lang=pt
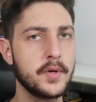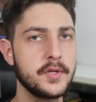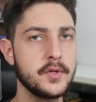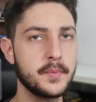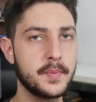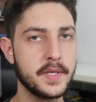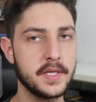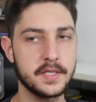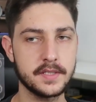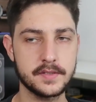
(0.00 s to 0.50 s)
um pouquinho
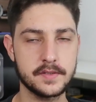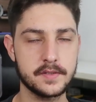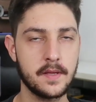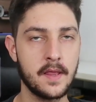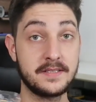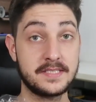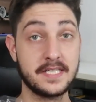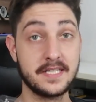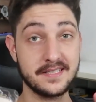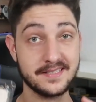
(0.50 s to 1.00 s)
o preço,
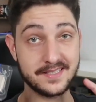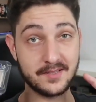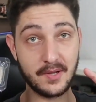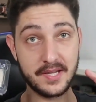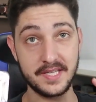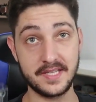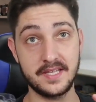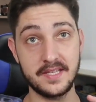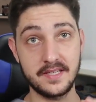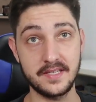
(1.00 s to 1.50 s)
mas a questão é
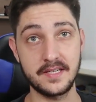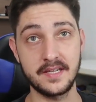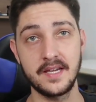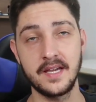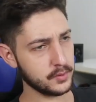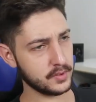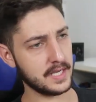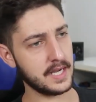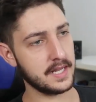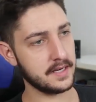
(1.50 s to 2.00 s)
que,
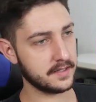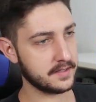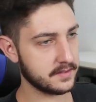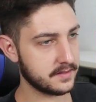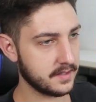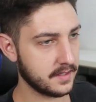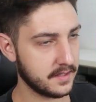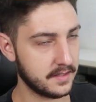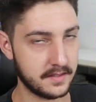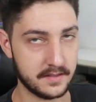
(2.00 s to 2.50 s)
para o cara que
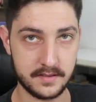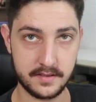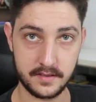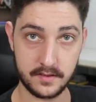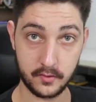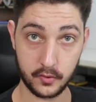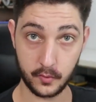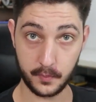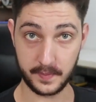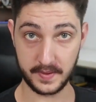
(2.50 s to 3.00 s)
tem
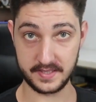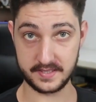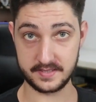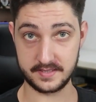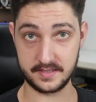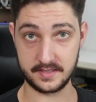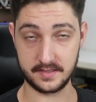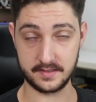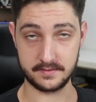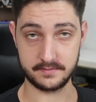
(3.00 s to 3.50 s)
o
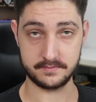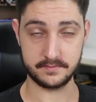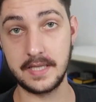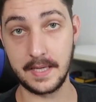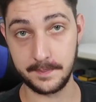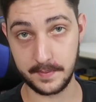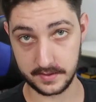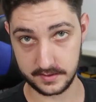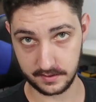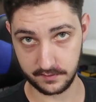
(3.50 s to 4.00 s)
PC
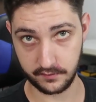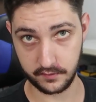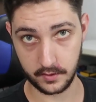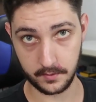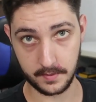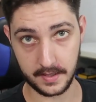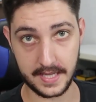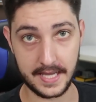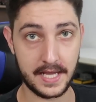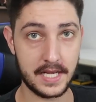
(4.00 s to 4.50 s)
da
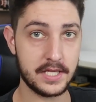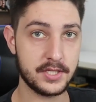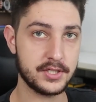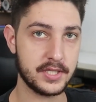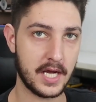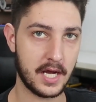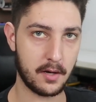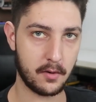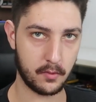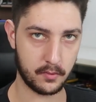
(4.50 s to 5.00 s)
plataforma
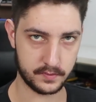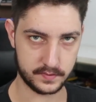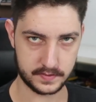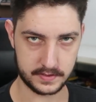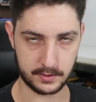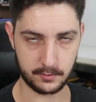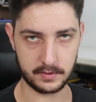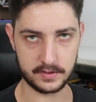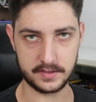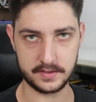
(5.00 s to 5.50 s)
LGA
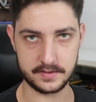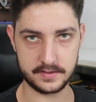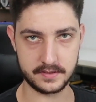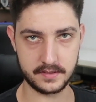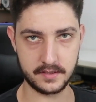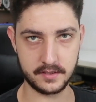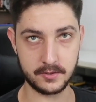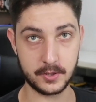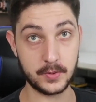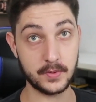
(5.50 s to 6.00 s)

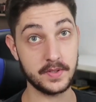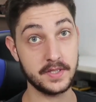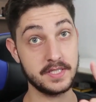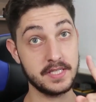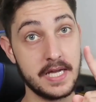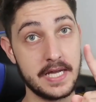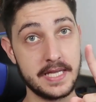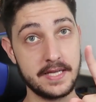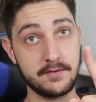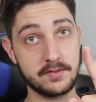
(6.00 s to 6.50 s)
155
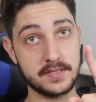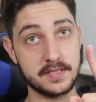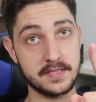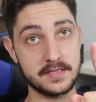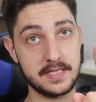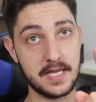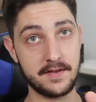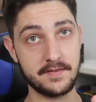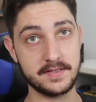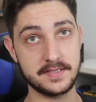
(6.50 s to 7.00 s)
e aí
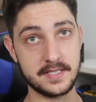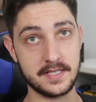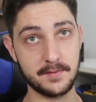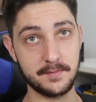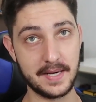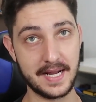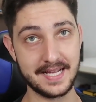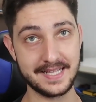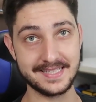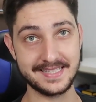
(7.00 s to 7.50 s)
vocês devem se
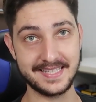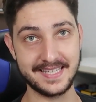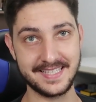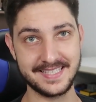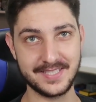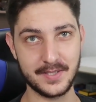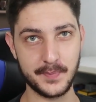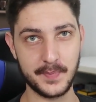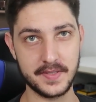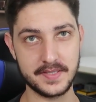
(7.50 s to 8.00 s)
lembrar desse